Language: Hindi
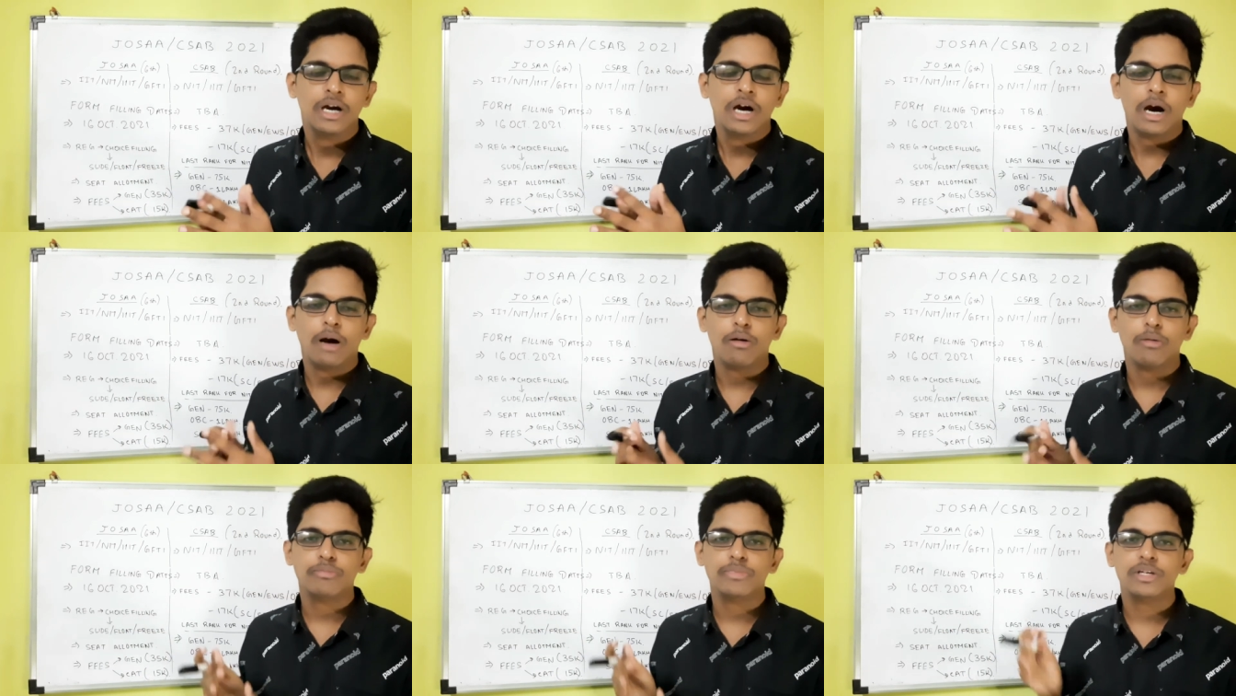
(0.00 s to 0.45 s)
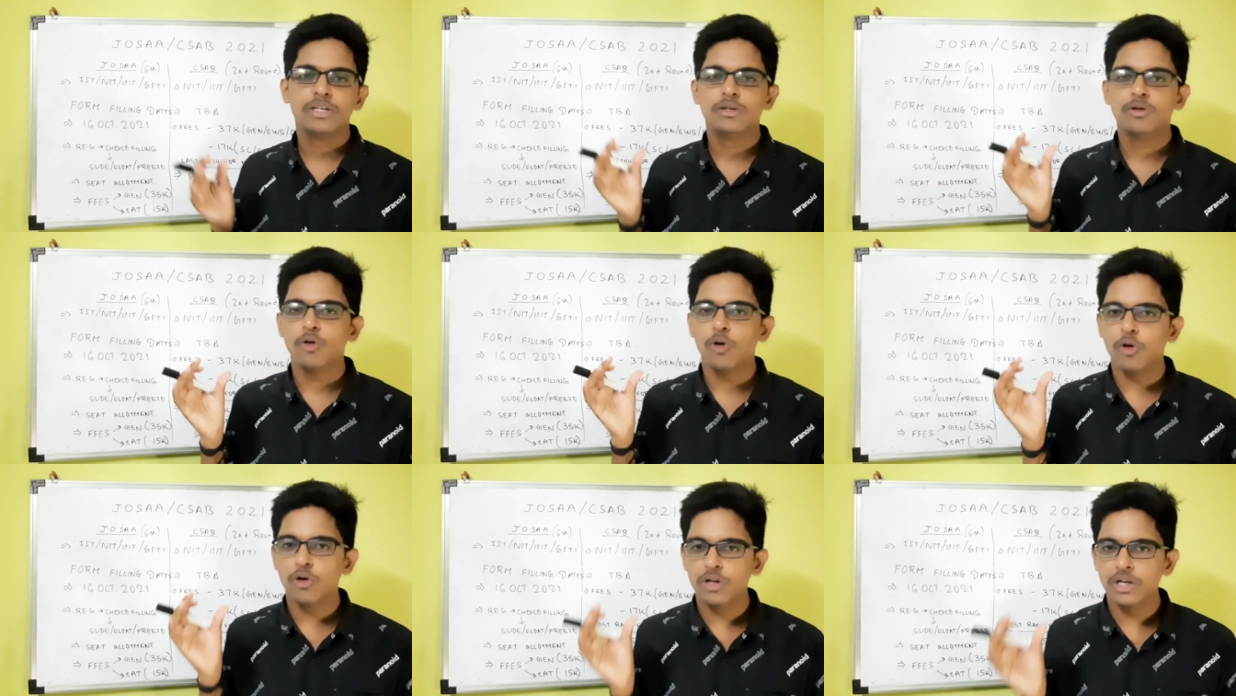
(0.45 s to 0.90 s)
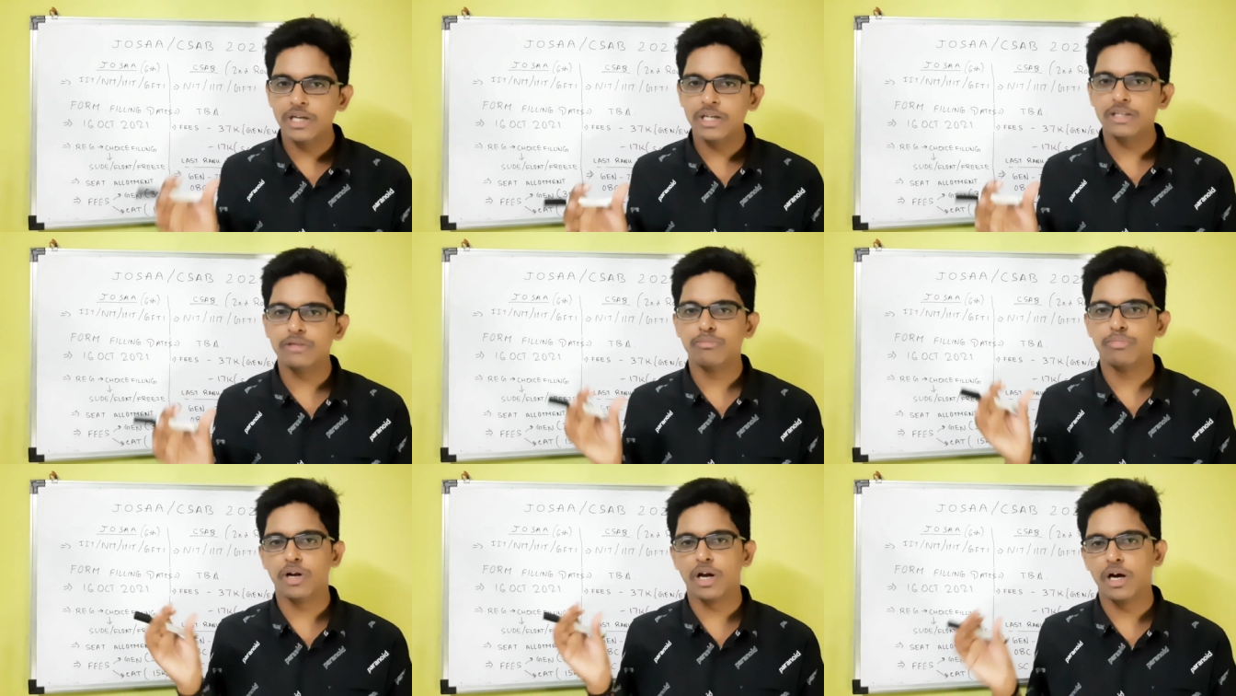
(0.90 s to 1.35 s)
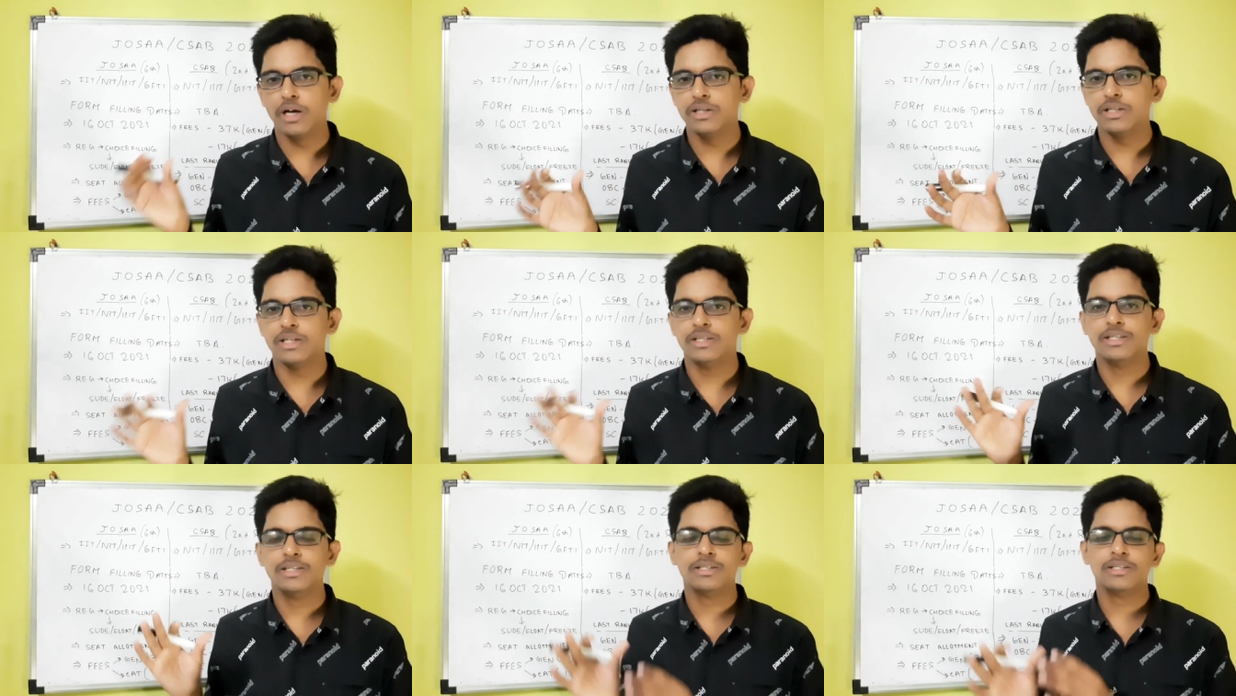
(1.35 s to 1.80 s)
आप अपनी कॉलेज ब्रांच
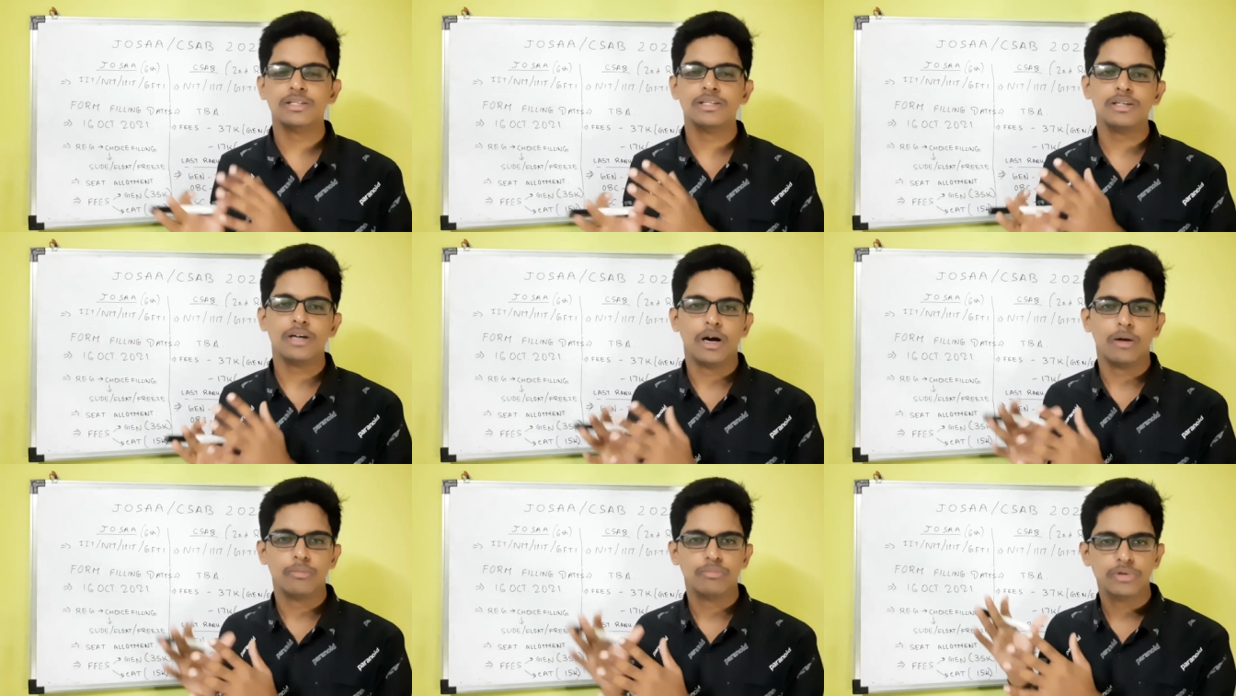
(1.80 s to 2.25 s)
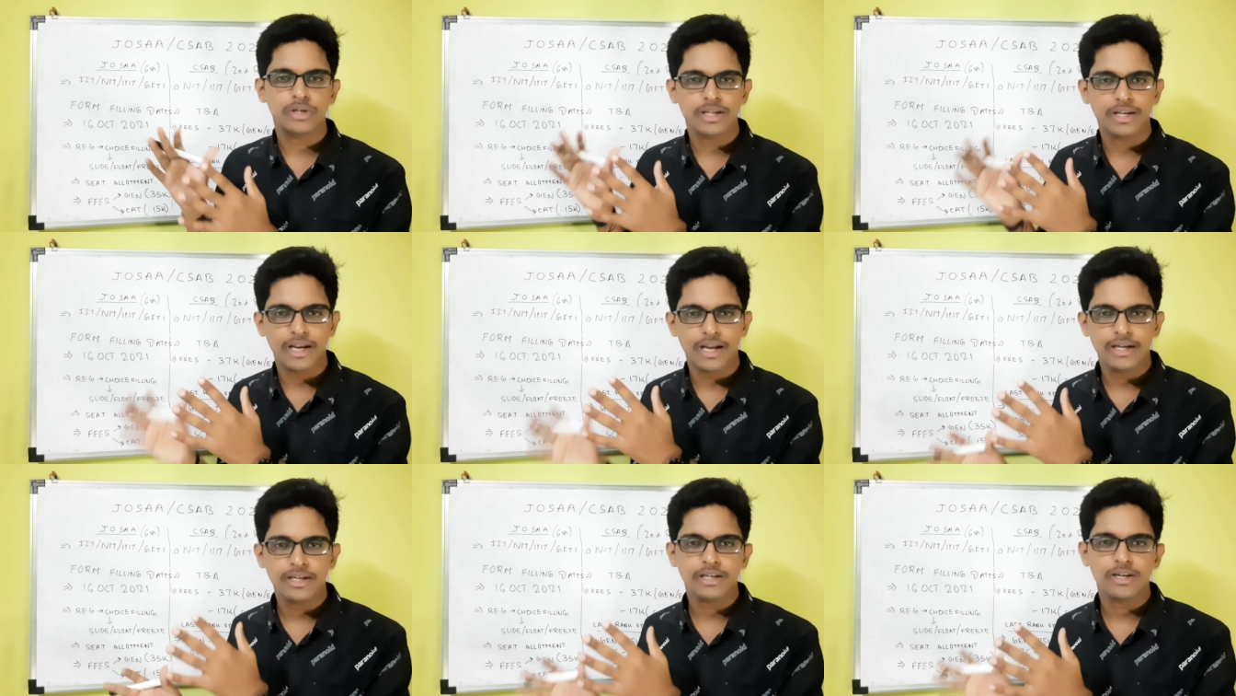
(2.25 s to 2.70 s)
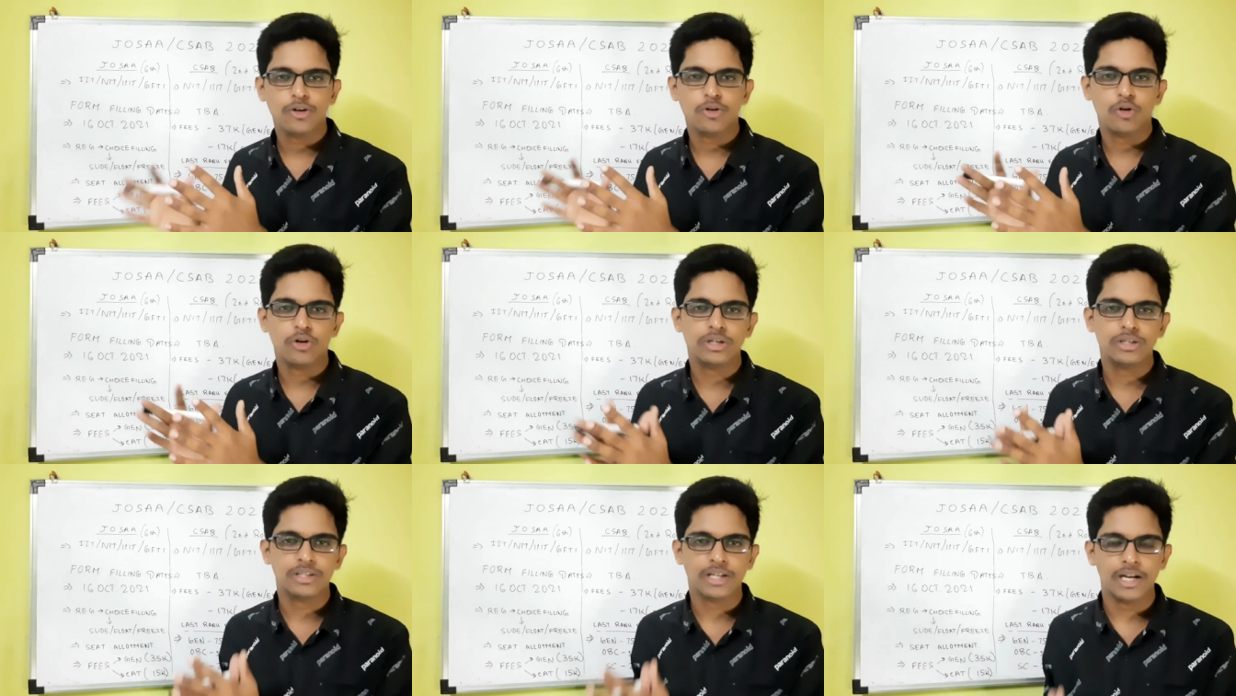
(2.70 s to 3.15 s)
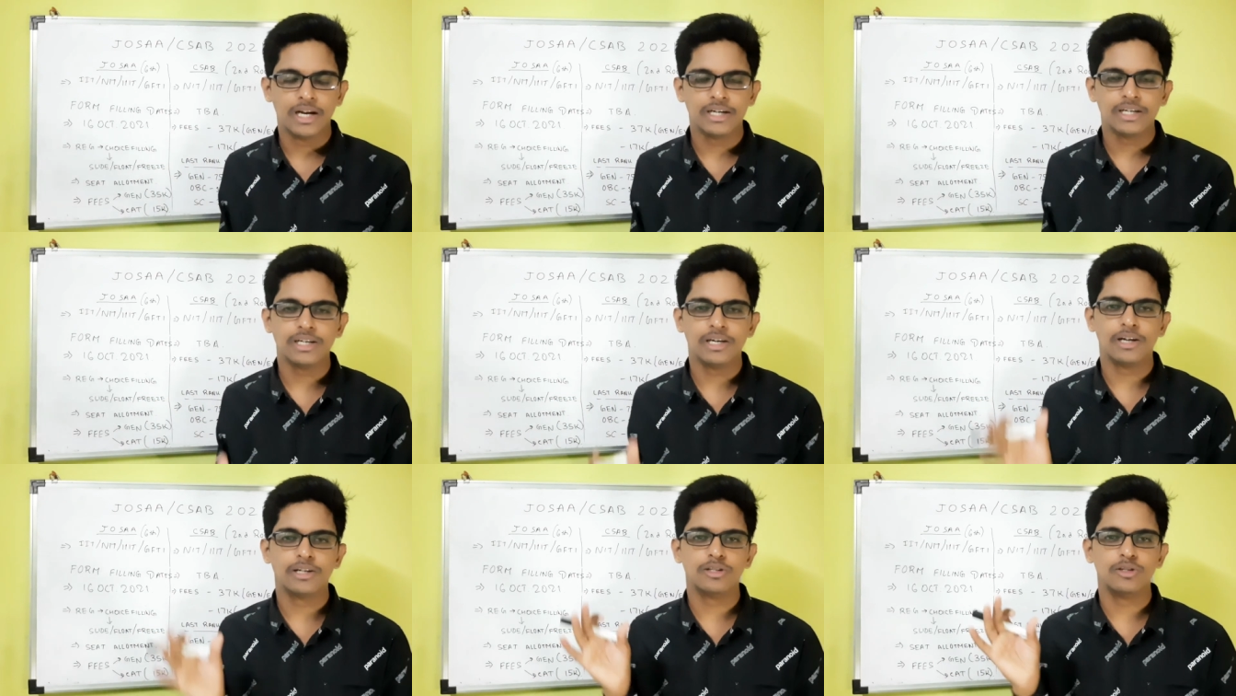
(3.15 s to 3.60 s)
अच्छे से आपकी रैंक के अकॉर्डिंग
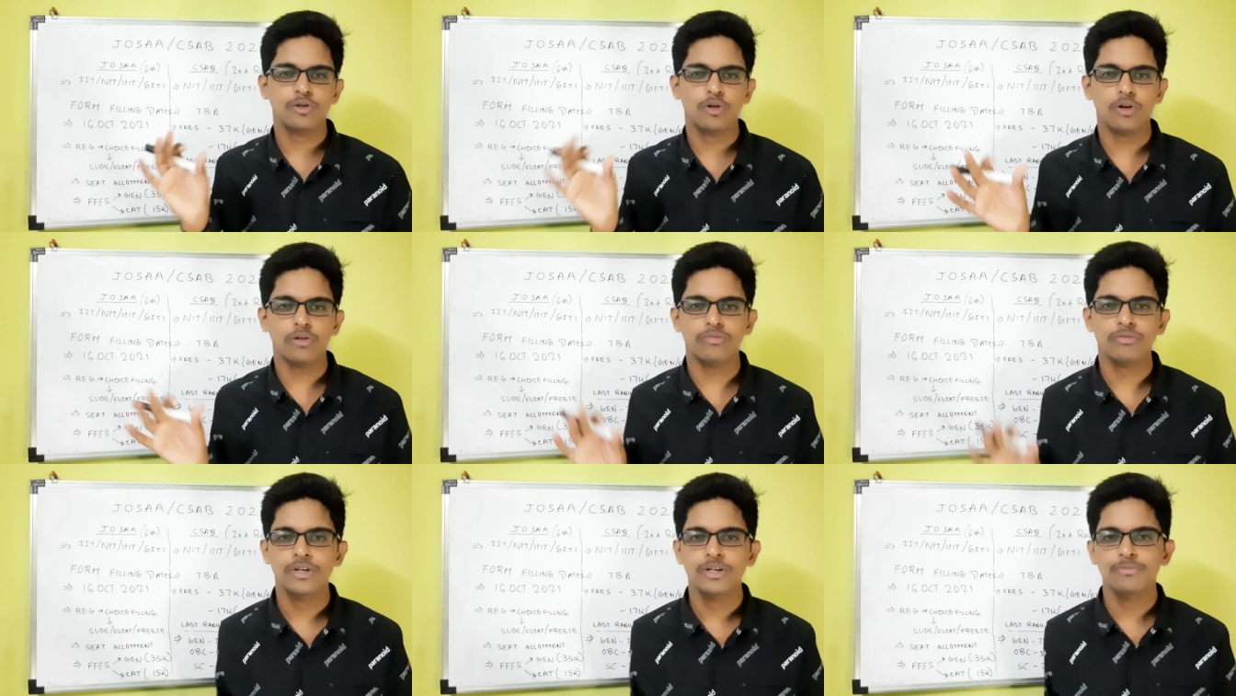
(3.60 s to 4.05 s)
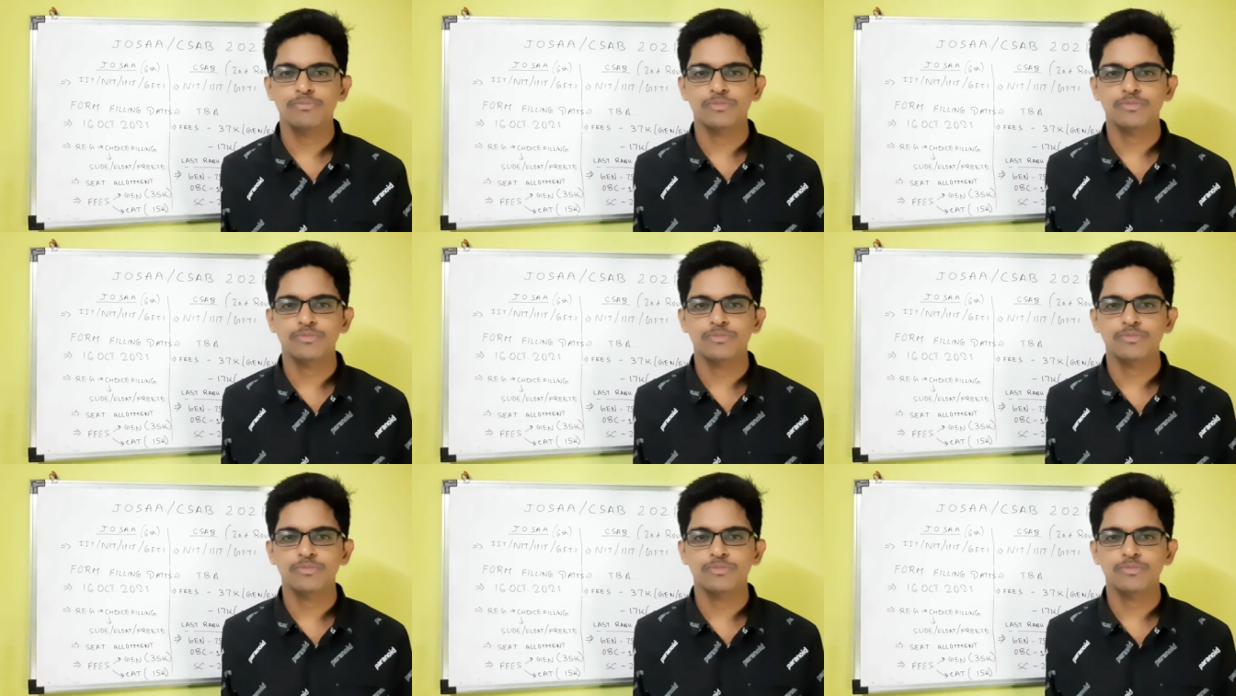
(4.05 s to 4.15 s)
सेलेक्ट करते हो और